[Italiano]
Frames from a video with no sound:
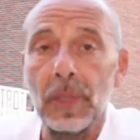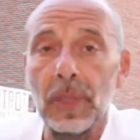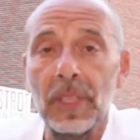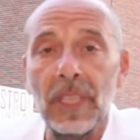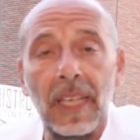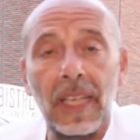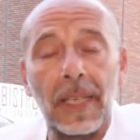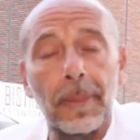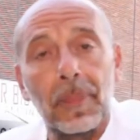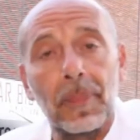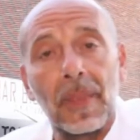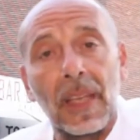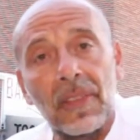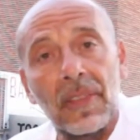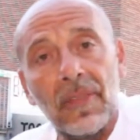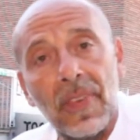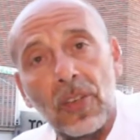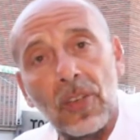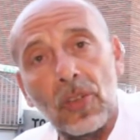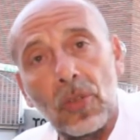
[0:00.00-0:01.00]
dire,
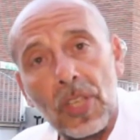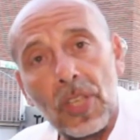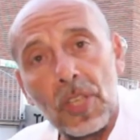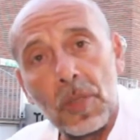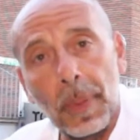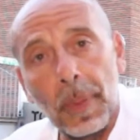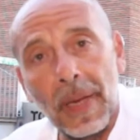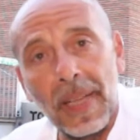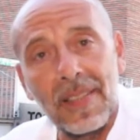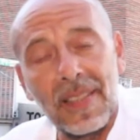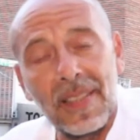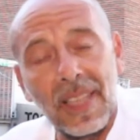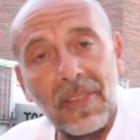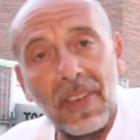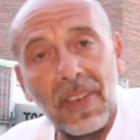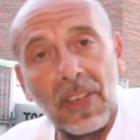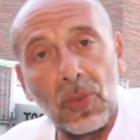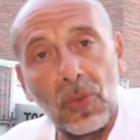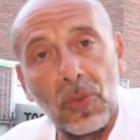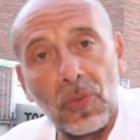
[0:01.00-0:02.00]
che vengono, espresse, che
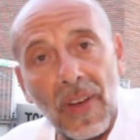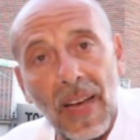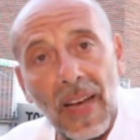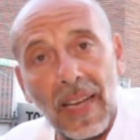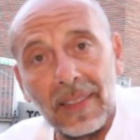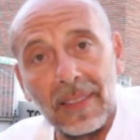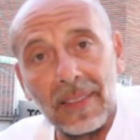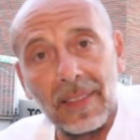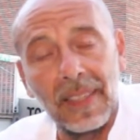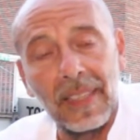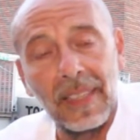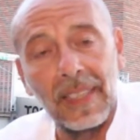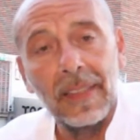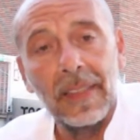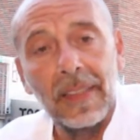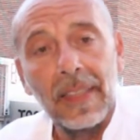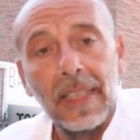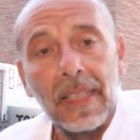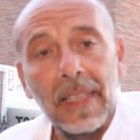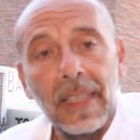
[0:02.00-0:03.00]
vengono fatte,
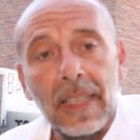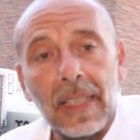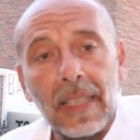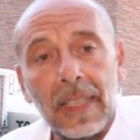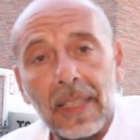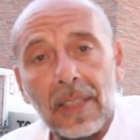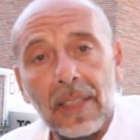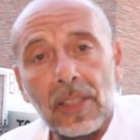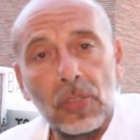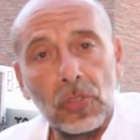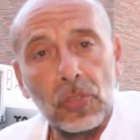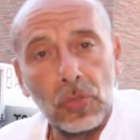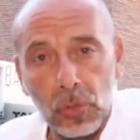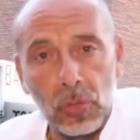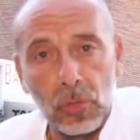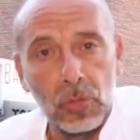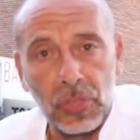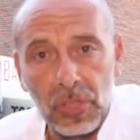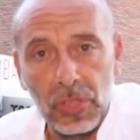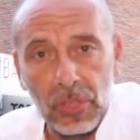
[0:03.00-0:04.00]
eh,
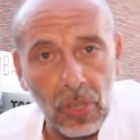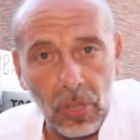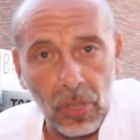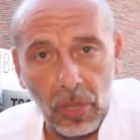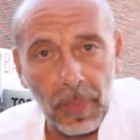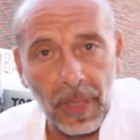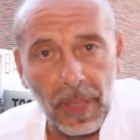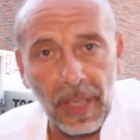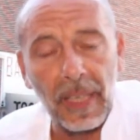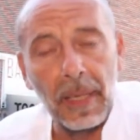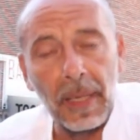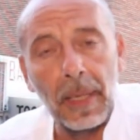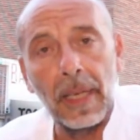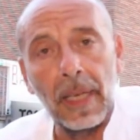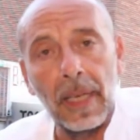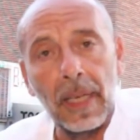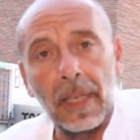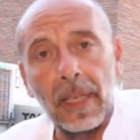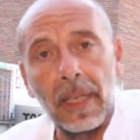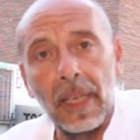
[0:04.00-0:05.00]
sono sì norme
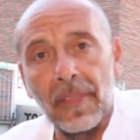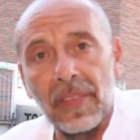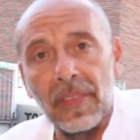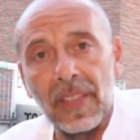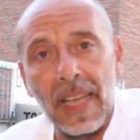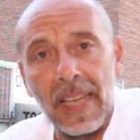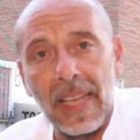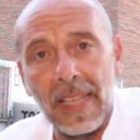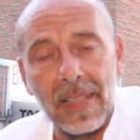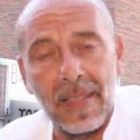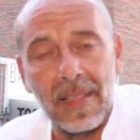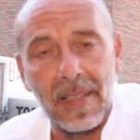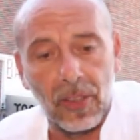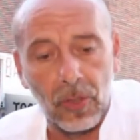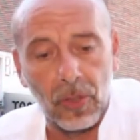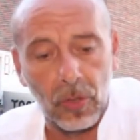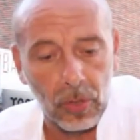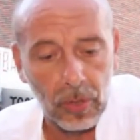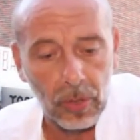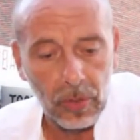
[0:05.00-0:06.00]
che eh,
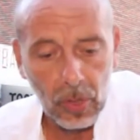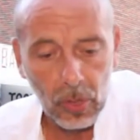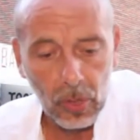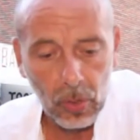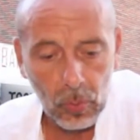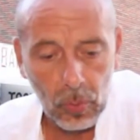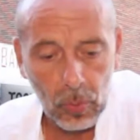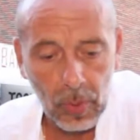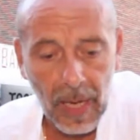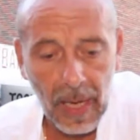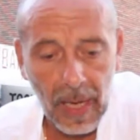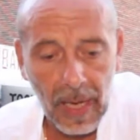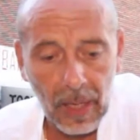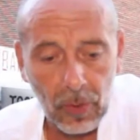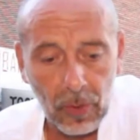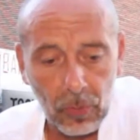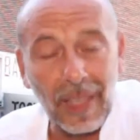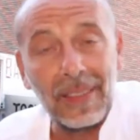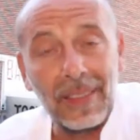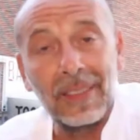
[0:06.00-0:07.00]
evidenziano
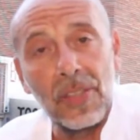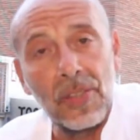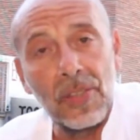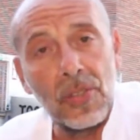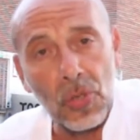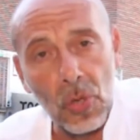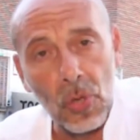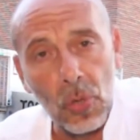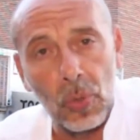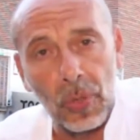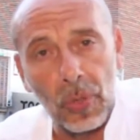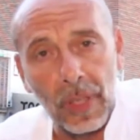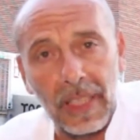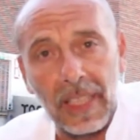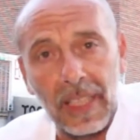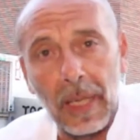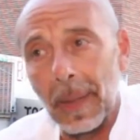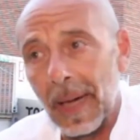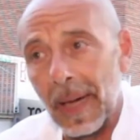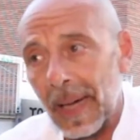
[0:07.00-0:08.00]
un'attenzione
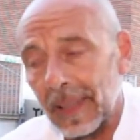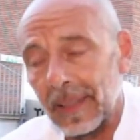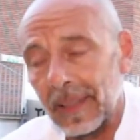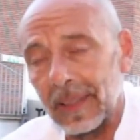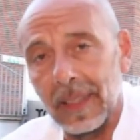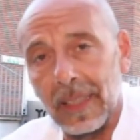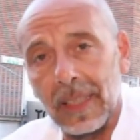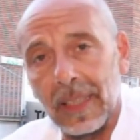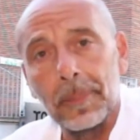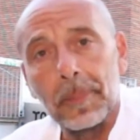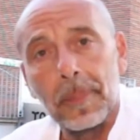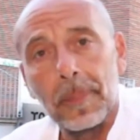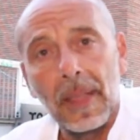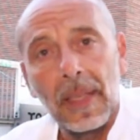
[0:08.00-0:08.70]
da parte